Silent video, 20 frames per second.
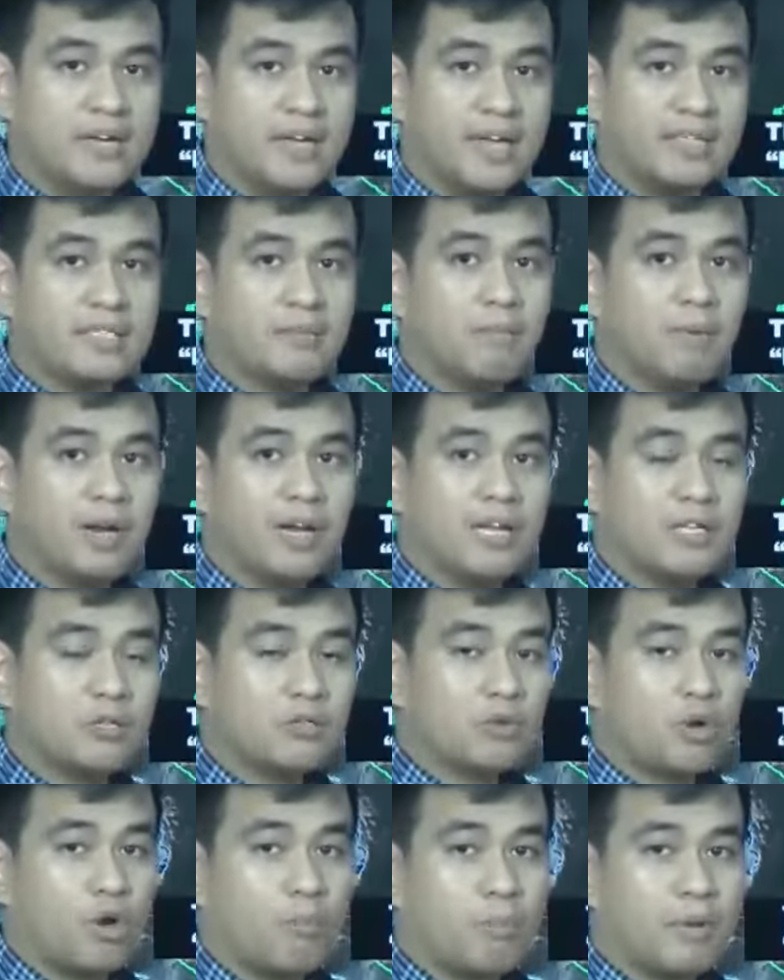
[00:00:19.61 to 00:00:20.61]
Isa pa rin itong
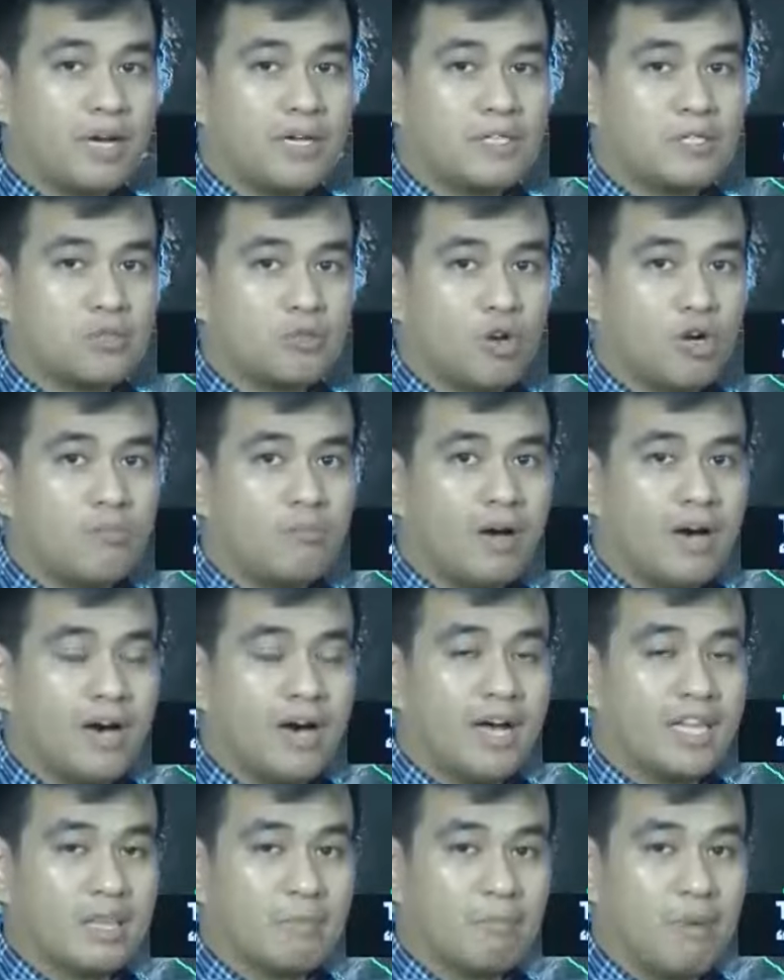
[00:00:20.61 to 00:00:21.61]
tropical storm
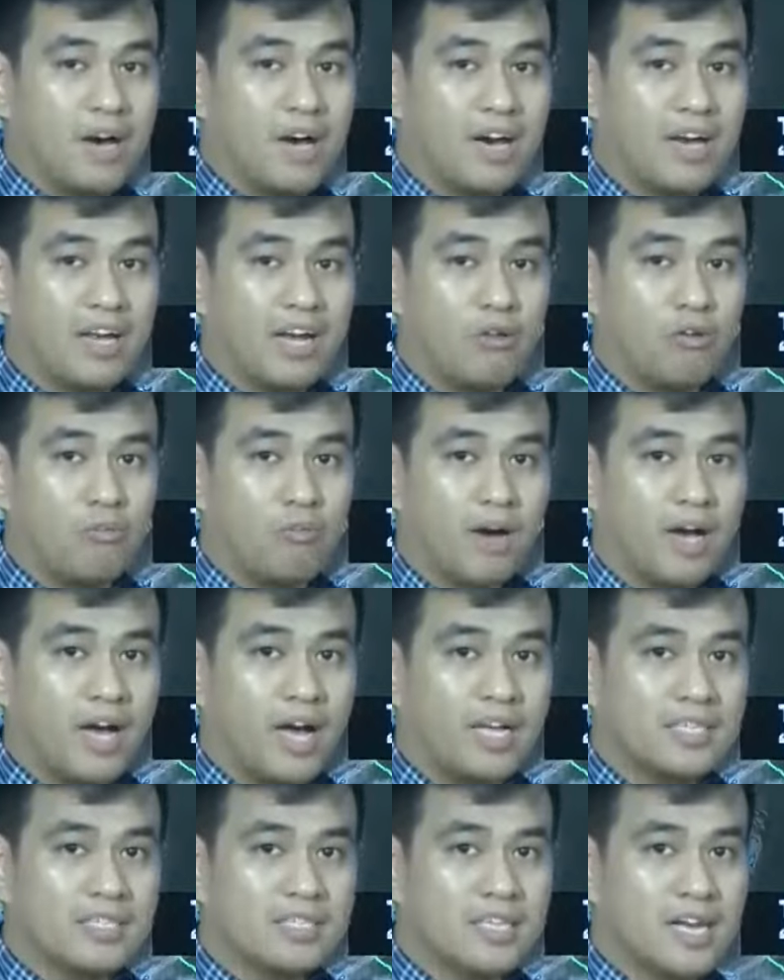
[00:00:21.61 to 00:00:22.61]
at bahagyang
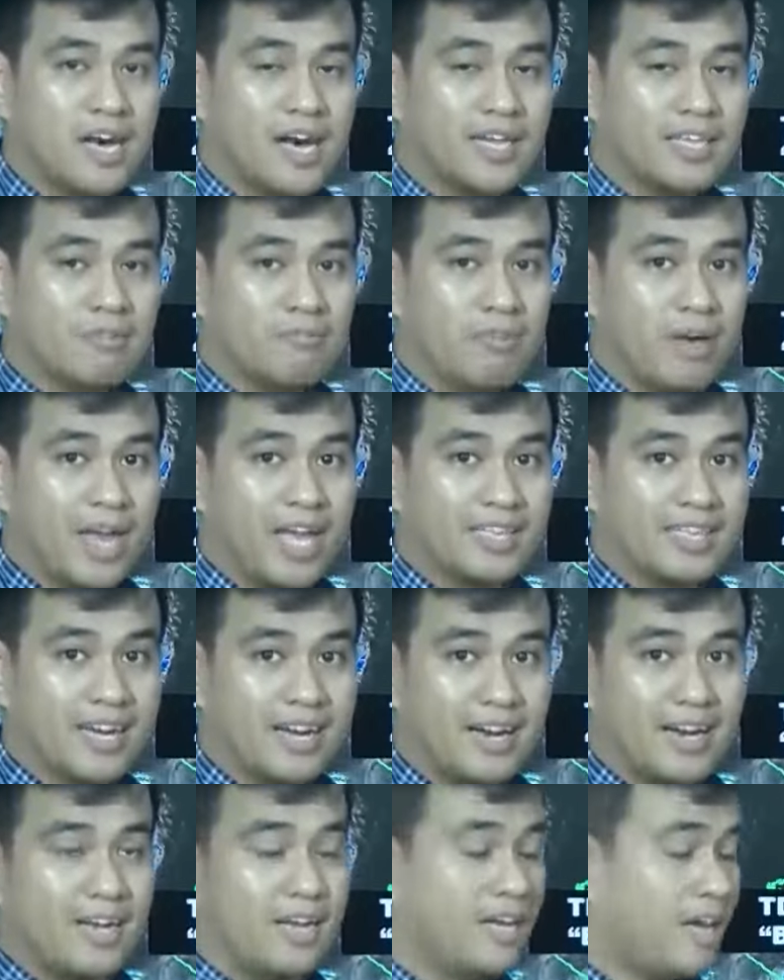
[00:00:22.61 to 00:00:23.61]
lumakas at may
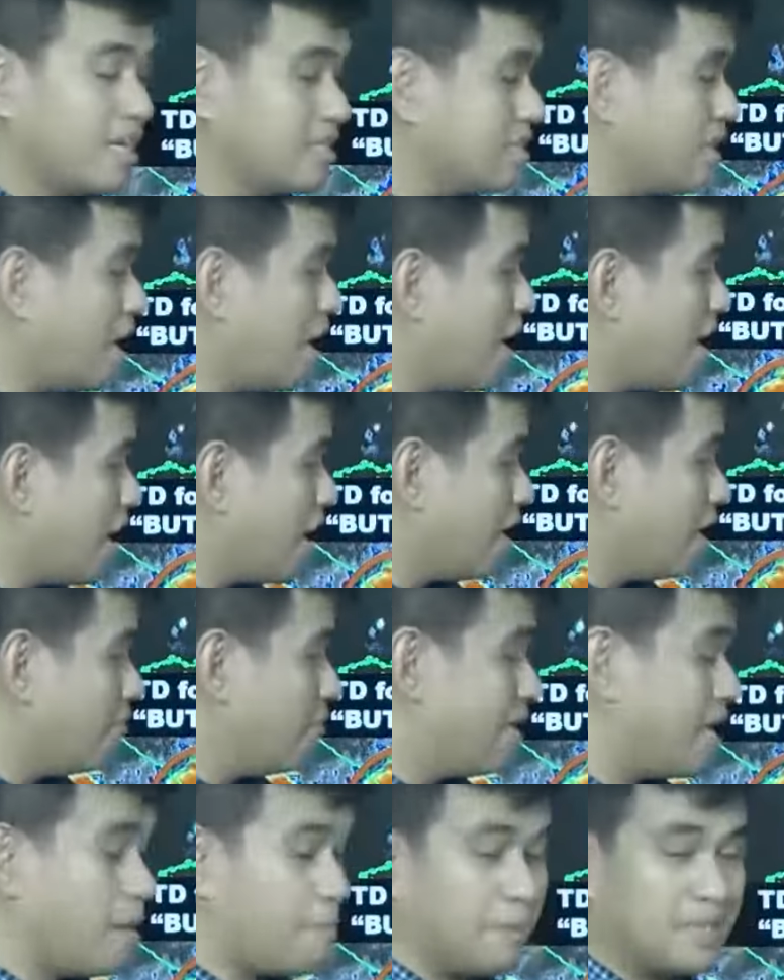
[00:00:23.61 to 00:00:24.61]
taglay na lakas ng hangin na
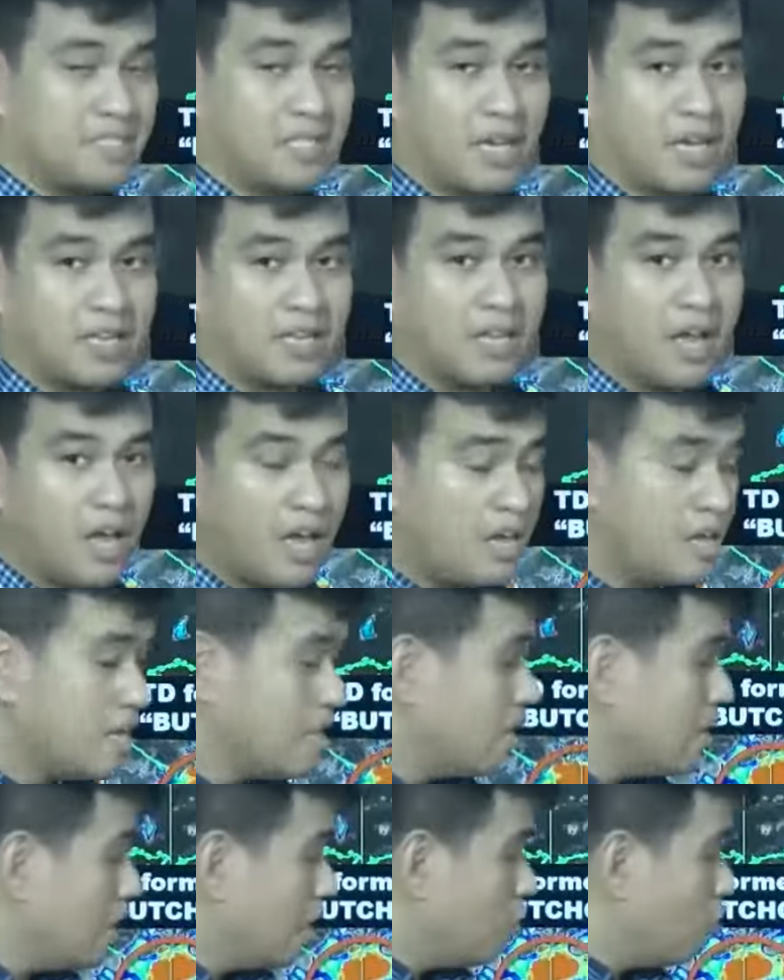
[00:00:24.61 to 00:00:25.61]
malapit sa gitna
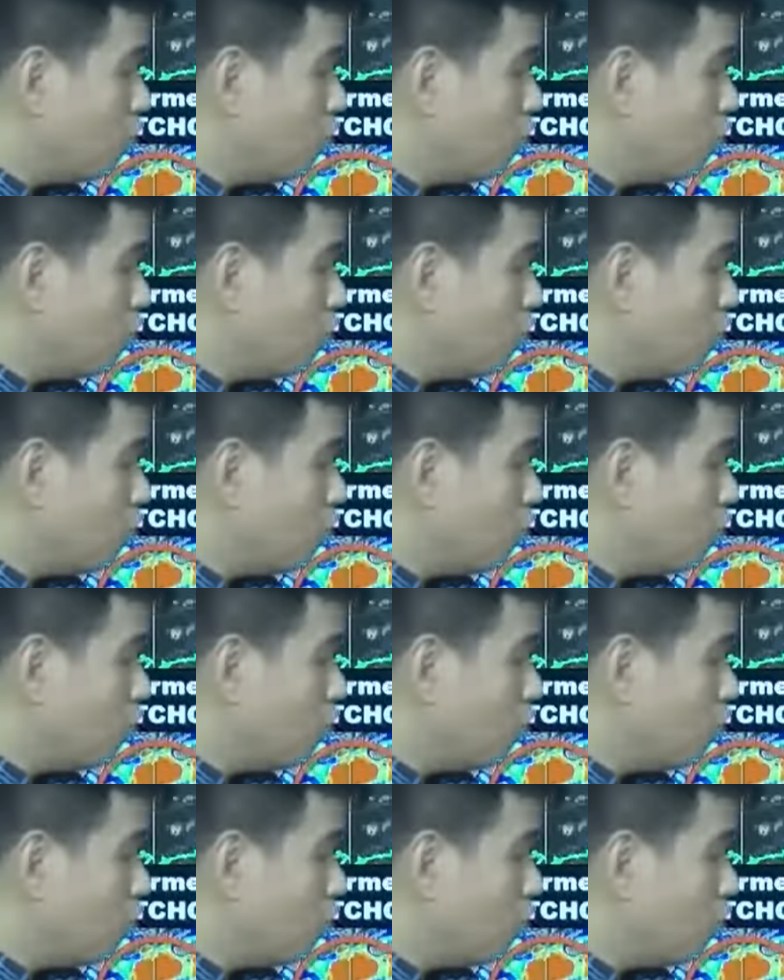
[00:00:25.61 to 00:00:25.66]
na